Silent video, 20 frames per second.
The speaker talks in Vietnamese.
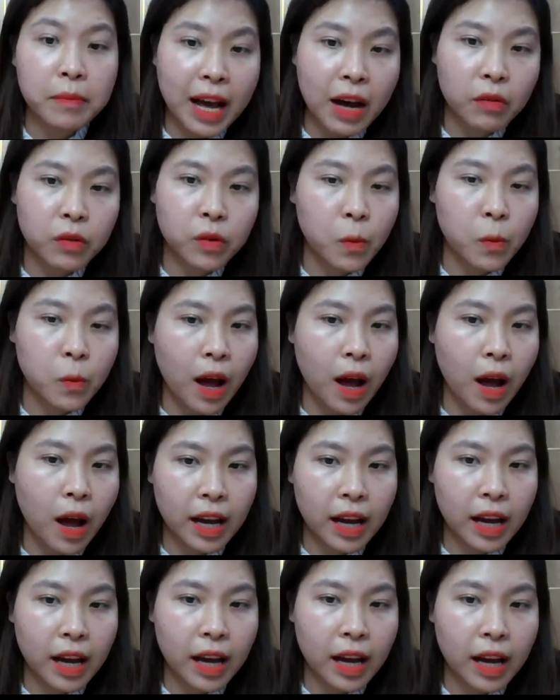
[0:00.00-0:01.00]
đạo thông
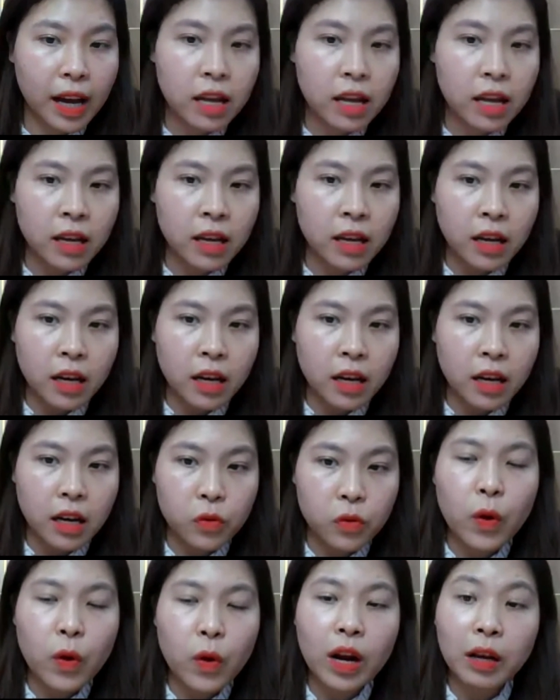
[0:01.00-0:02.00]
qua cái hệ
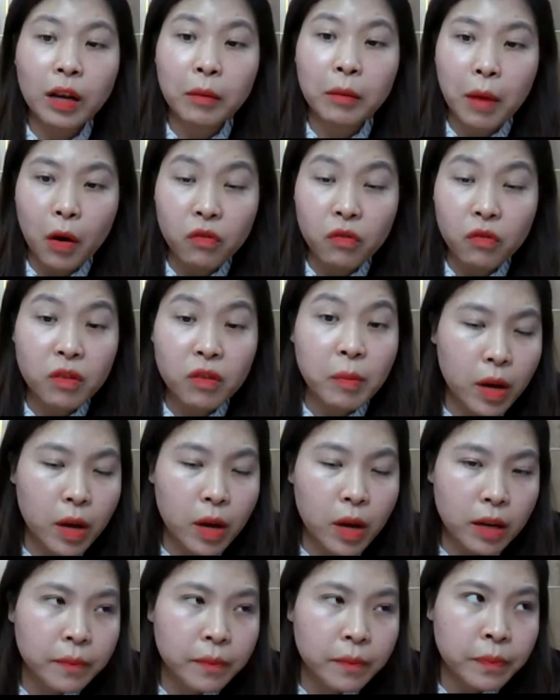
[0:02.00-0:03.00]
uh, tuần hoàn máu và bạch
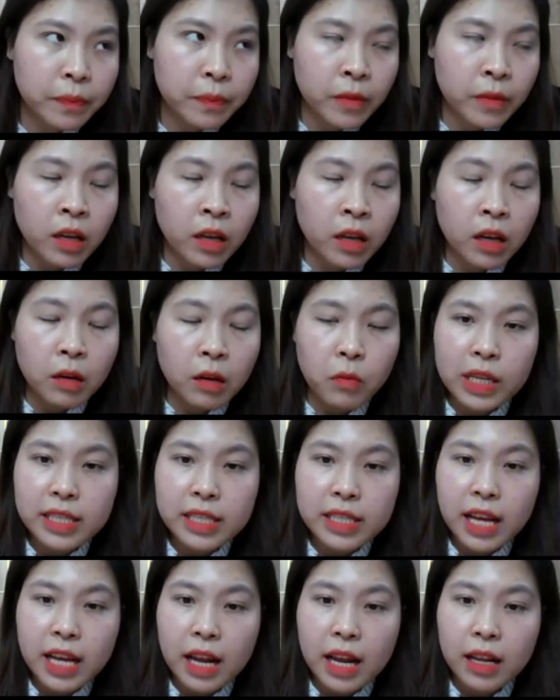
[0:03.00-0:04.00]
huyết một
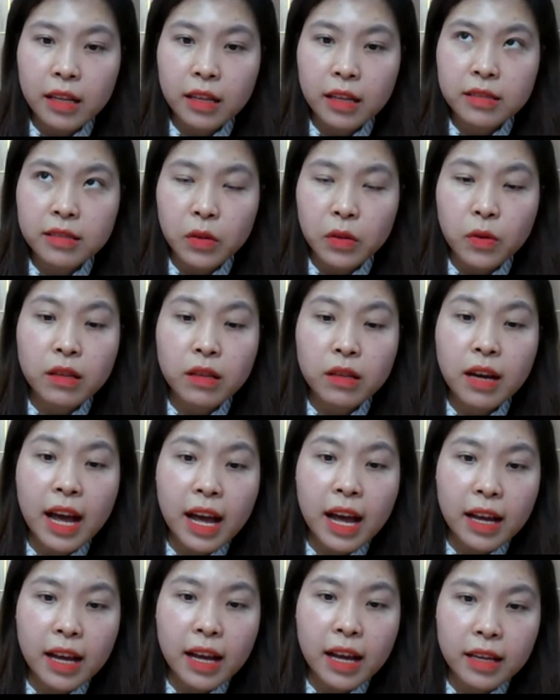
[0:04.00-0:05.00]
cái giả định, giả thuyết thứ
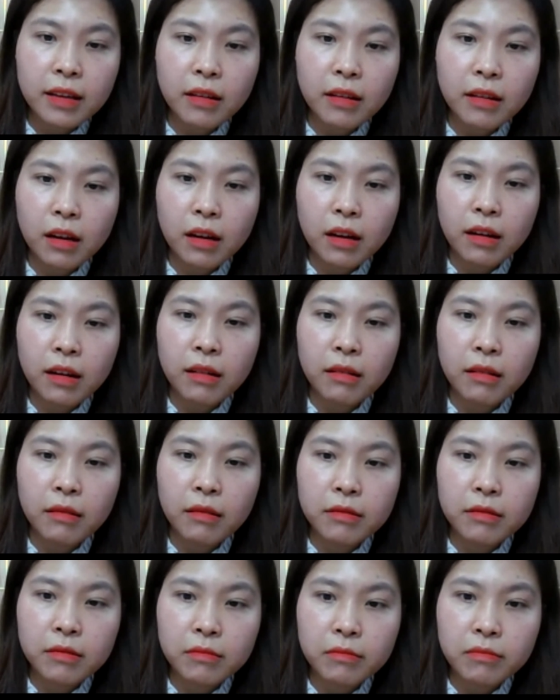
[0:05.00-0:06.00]
hai
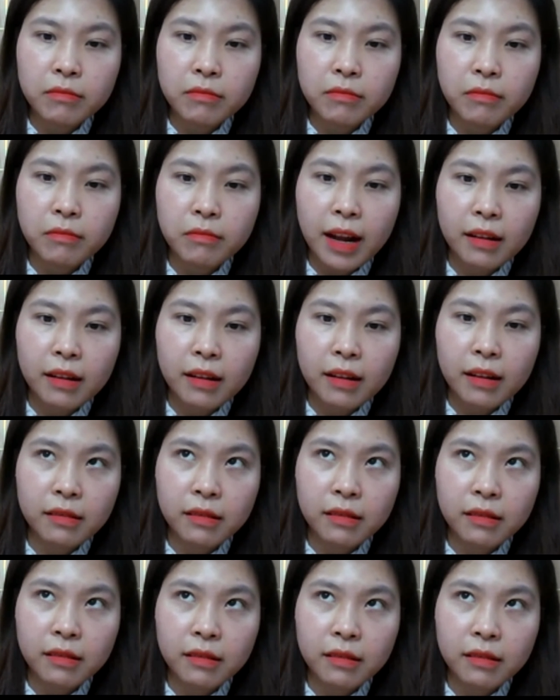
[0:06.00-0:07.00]
uh, mà
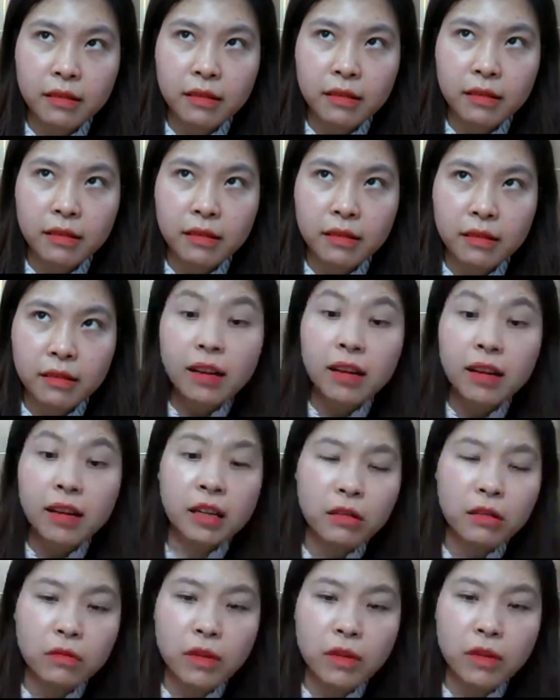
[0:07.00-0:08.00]
đã được nghiên
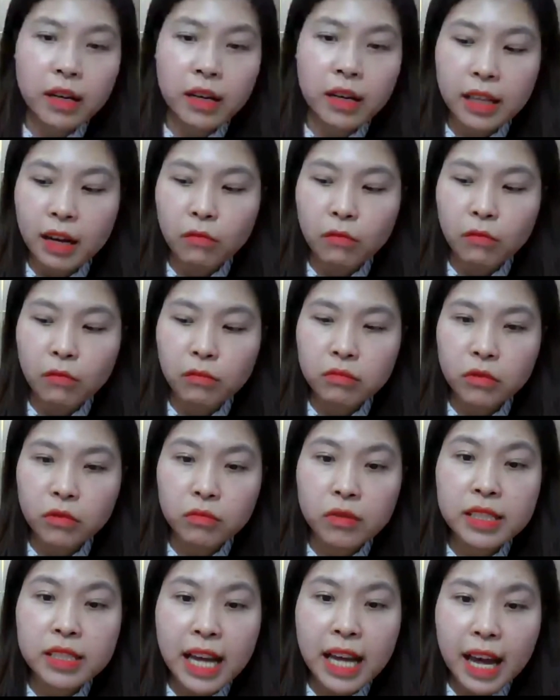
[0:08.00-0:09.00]
cứu và người ta cũng
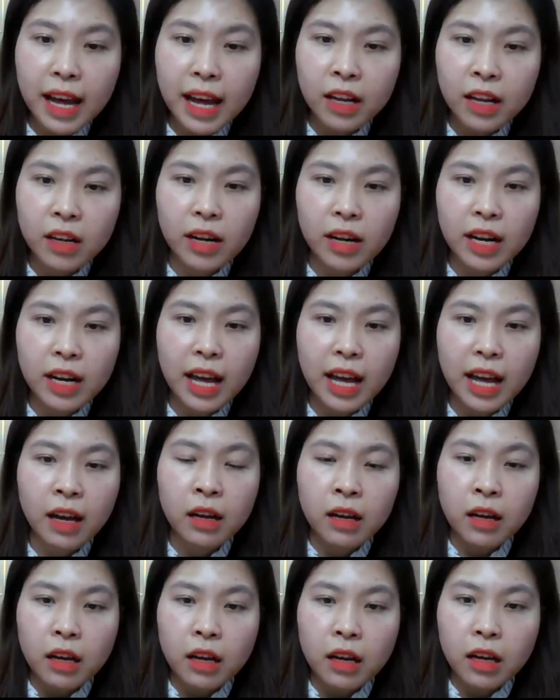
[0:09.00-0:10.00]
cũng đưa ra đó
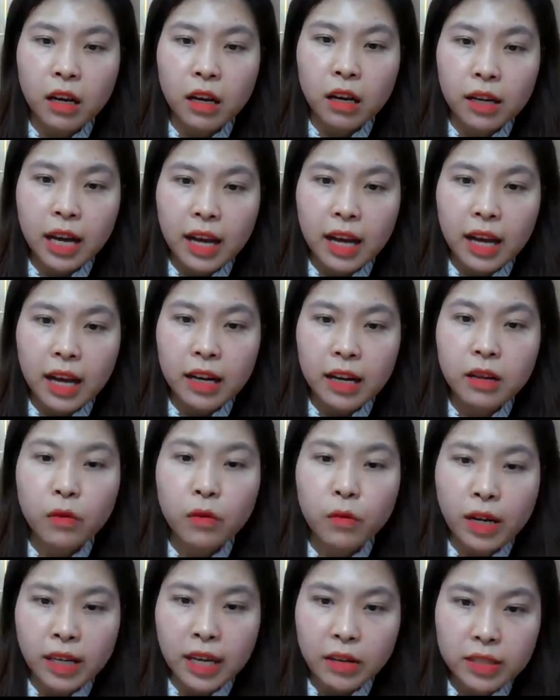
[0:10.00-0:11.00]
là uh, cái
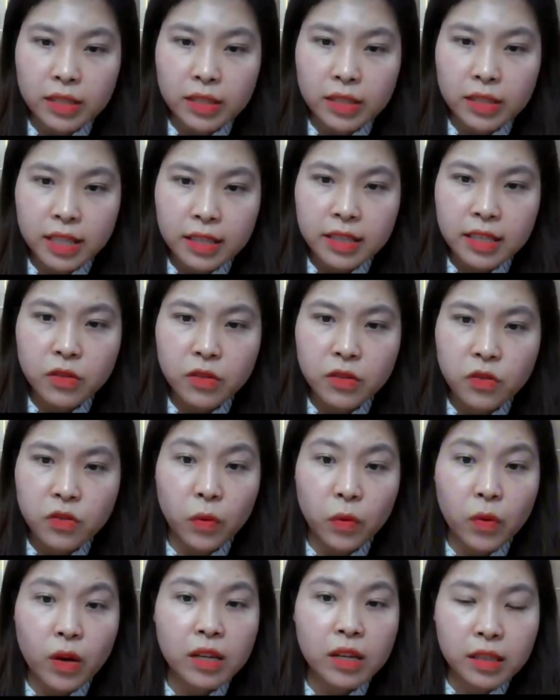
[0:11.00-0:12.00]
lợi khuẩn này nó sẽ di
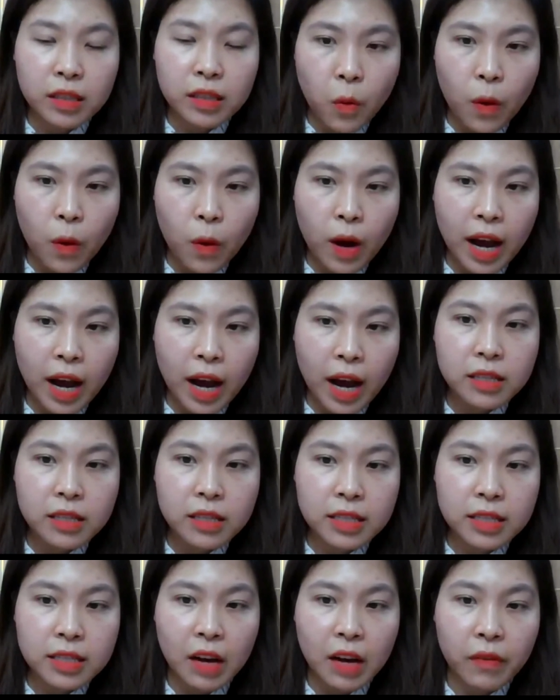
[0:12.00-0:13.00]
chuyển qua đường tiêu hóa
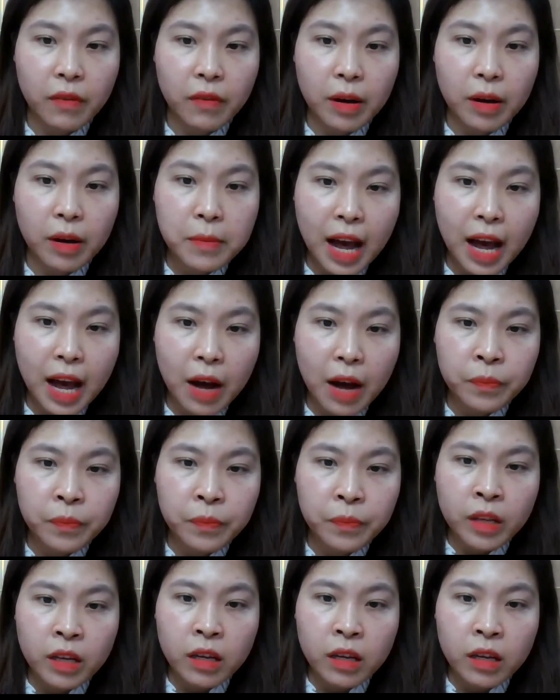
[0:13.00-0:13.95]
trực tràng và âm đạo